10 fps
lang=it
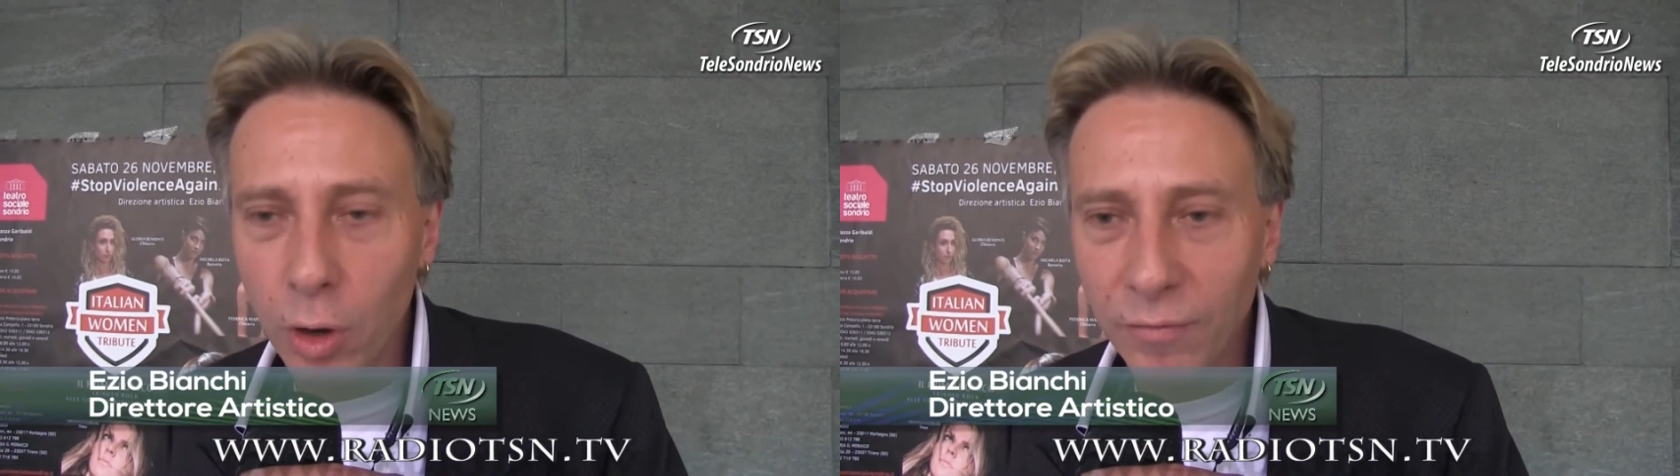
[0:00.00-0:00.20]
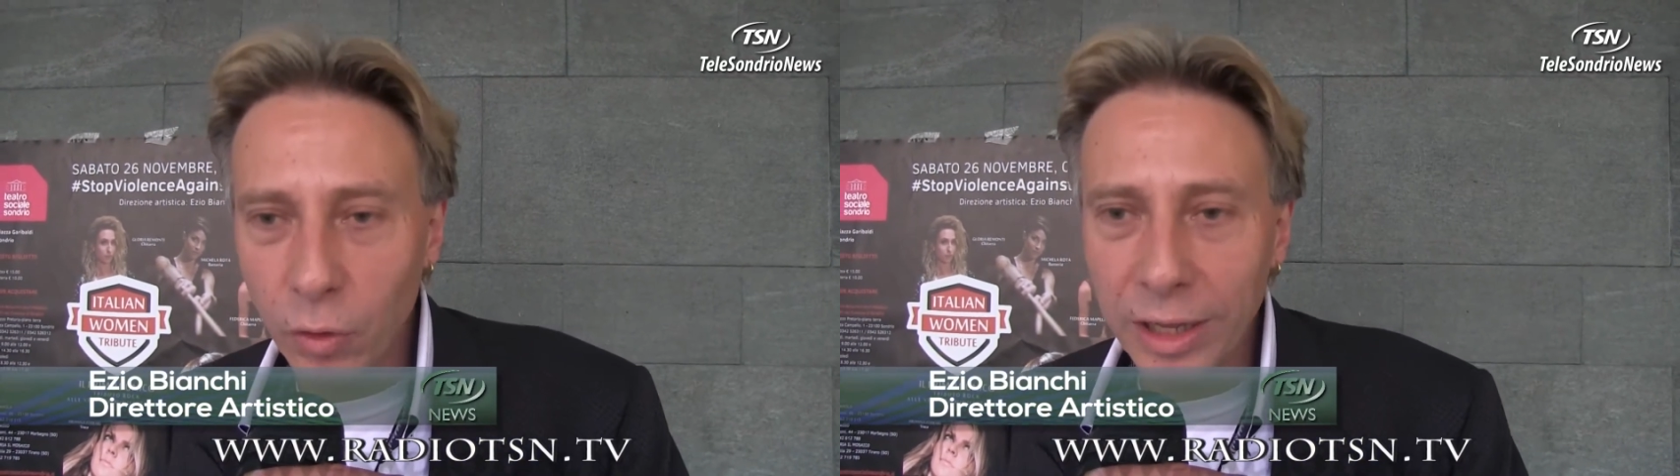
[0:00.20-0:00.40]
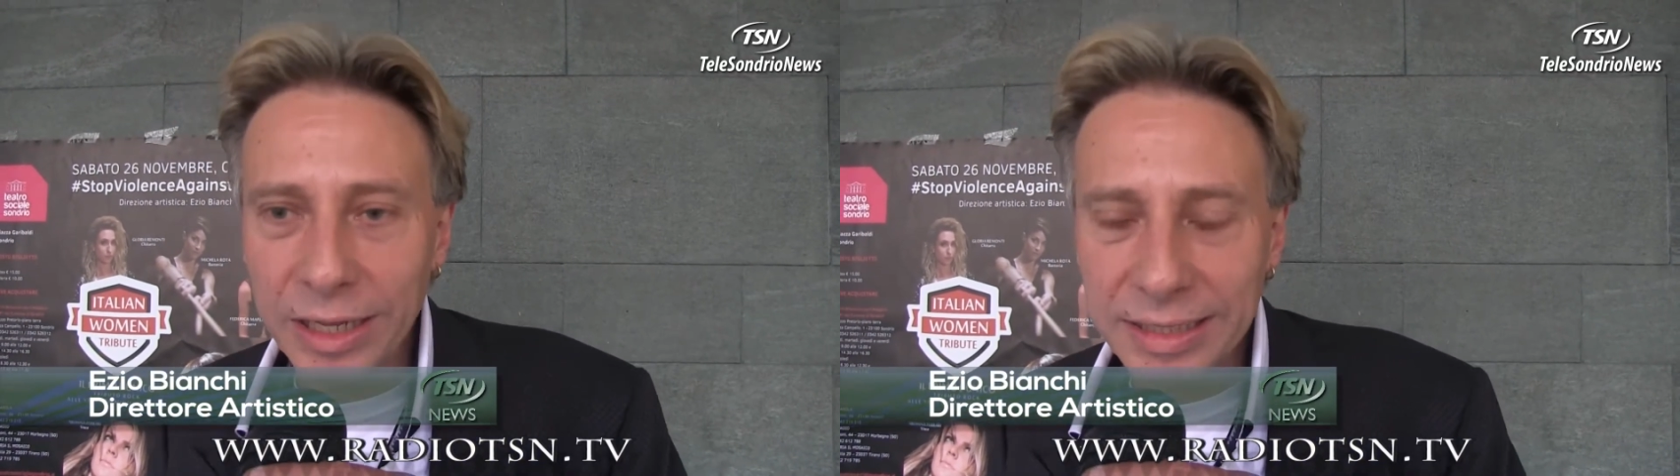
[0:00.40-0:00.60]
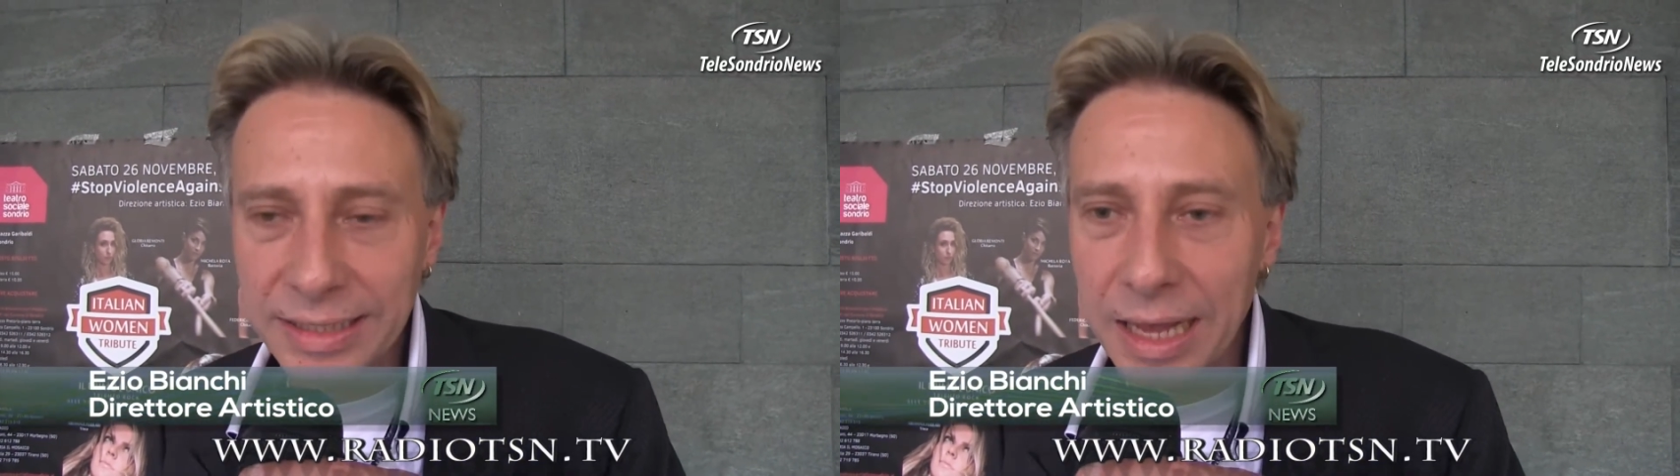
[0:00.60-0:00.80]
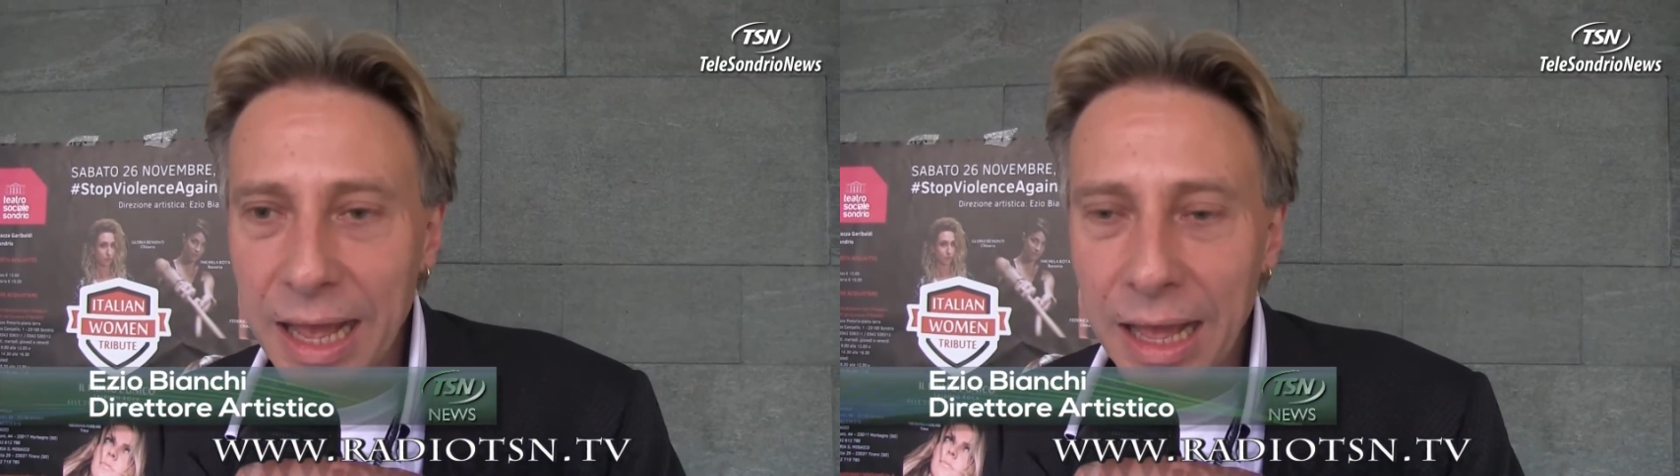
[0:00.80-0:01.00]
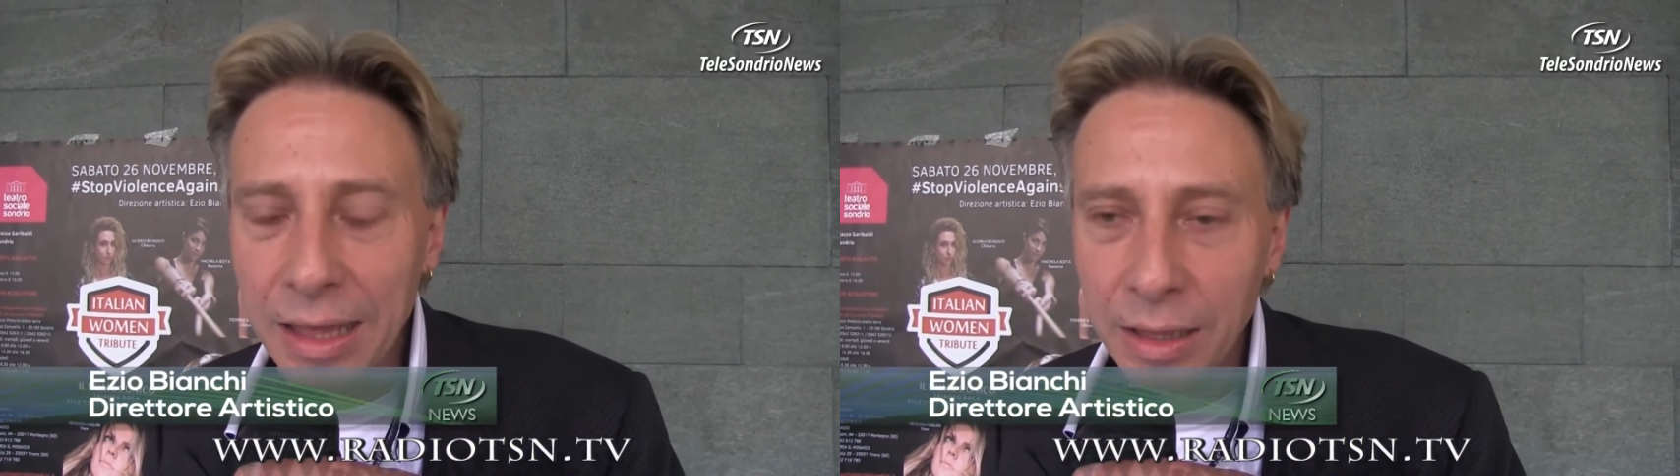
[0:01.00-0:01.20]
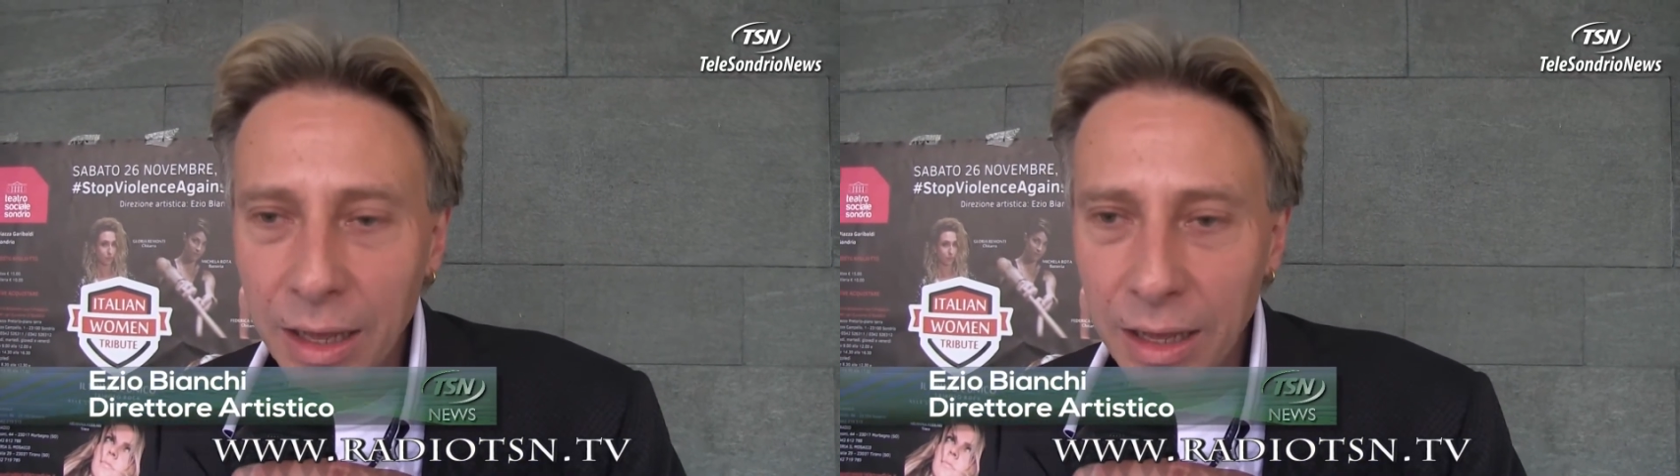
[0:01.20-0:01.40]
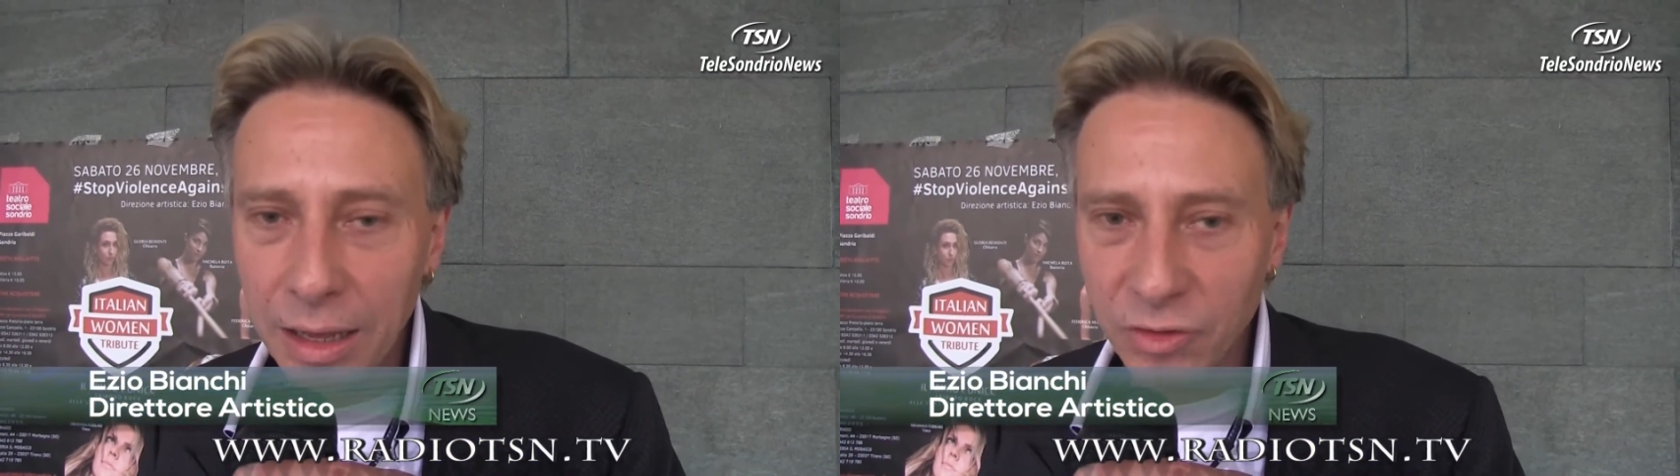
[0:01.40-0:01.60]
la violenza
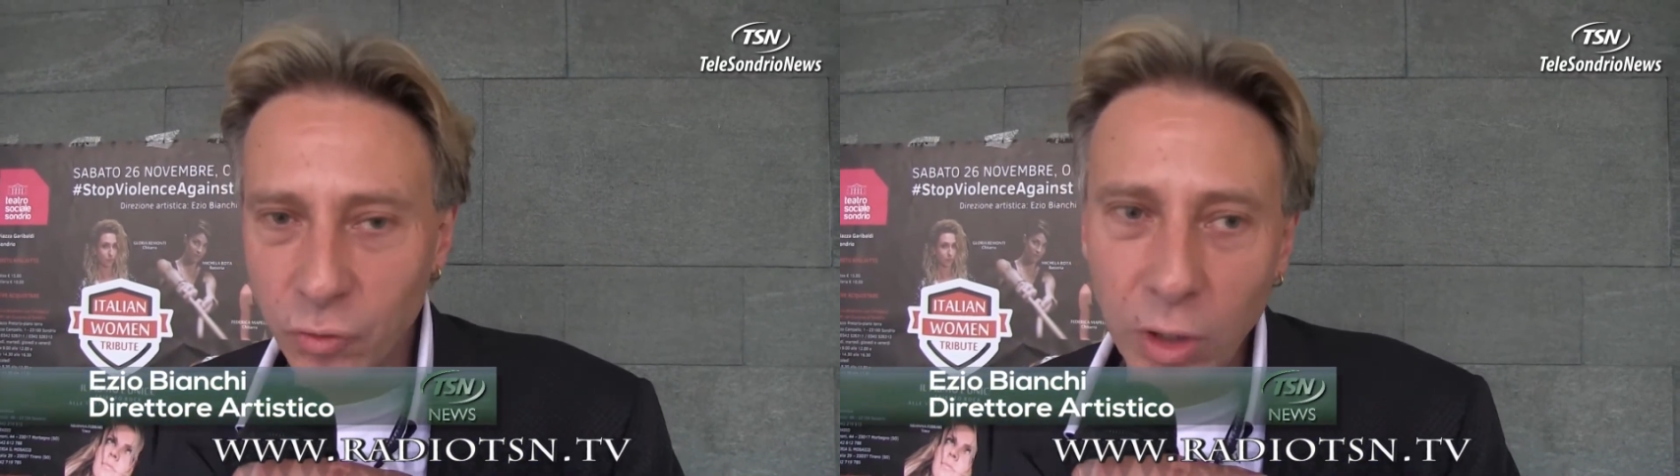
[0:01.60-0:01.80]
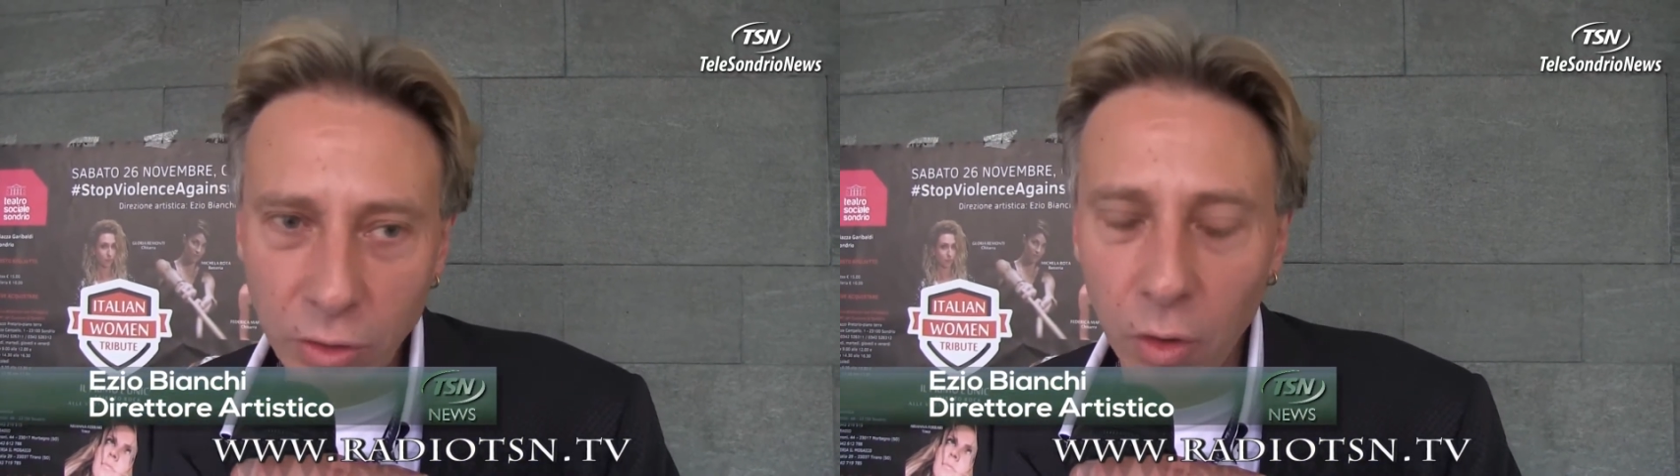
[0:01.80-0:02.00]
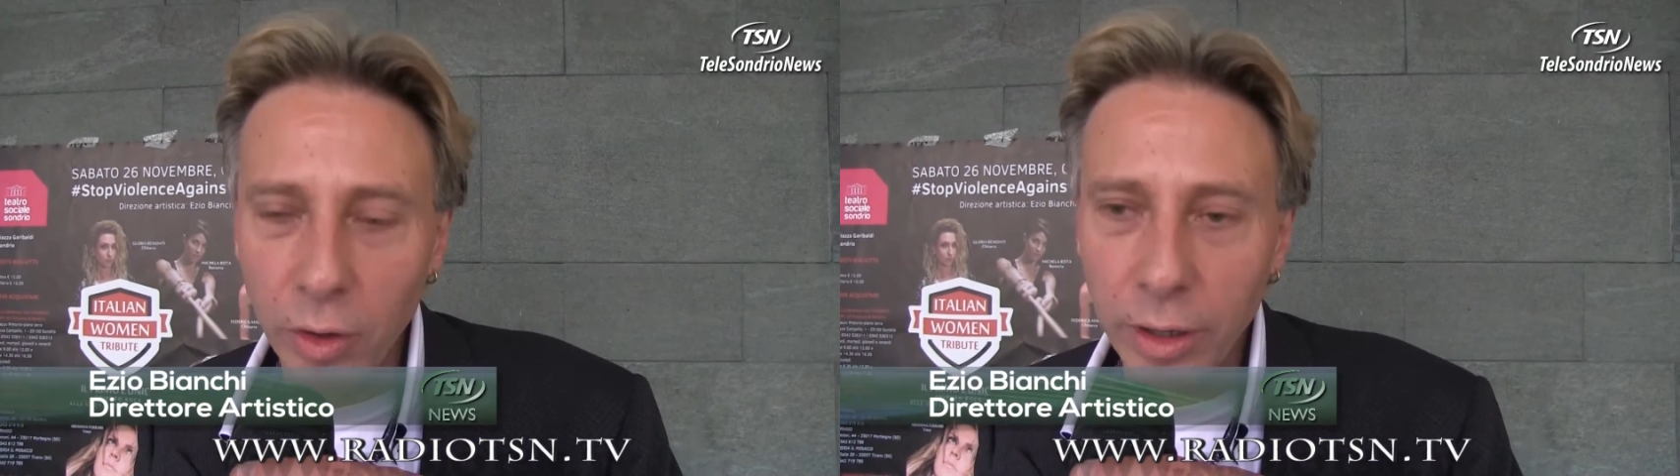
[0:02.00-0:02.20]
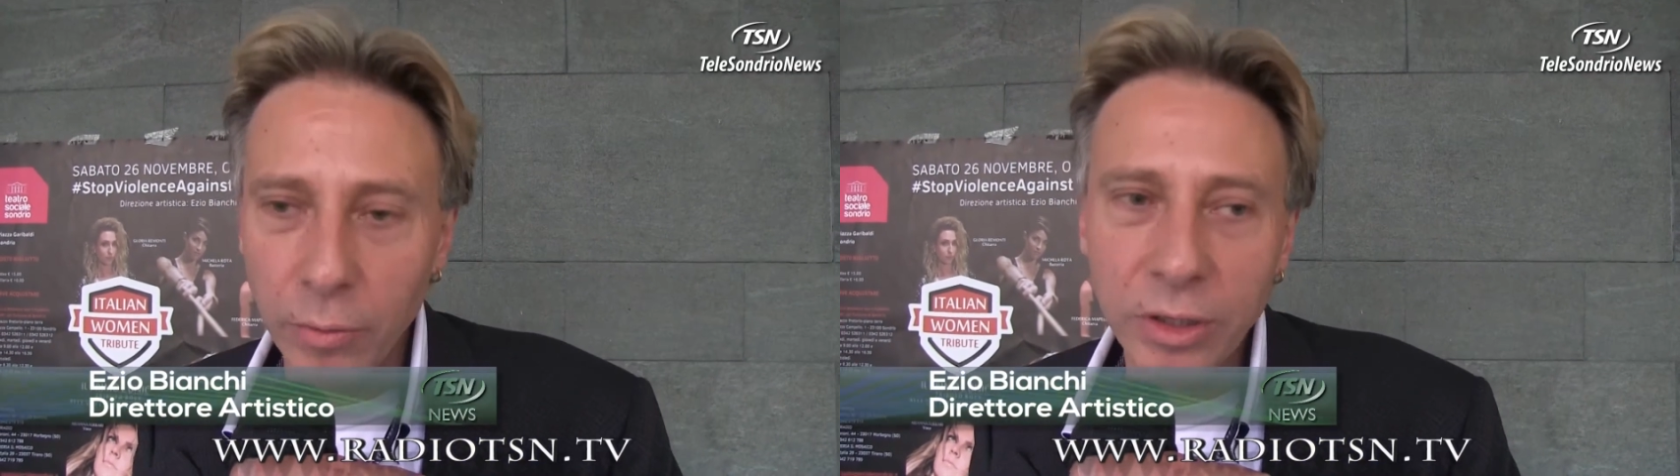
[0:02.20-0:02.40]
uh, sulle donne,